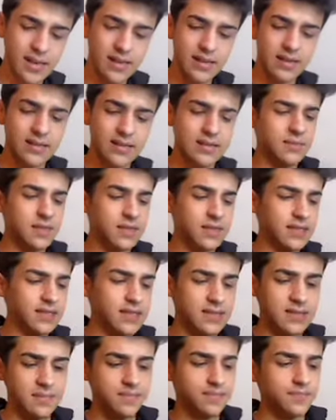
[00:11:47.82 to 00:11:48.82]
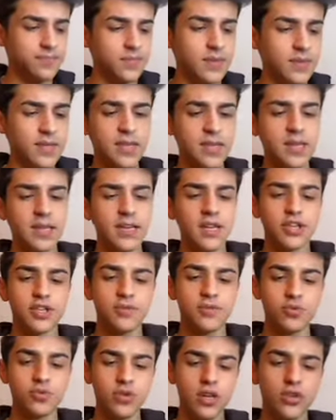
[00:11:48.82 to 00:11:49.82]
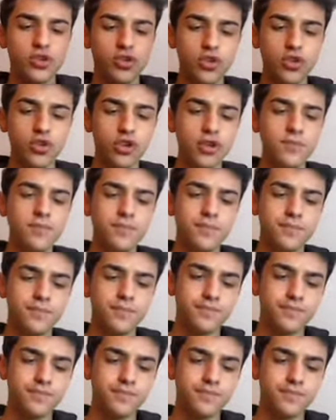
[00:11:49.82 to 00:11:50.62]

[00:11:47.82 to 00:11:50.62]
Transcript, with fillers: Anladım anladım. Şimdi bunu açıyorum.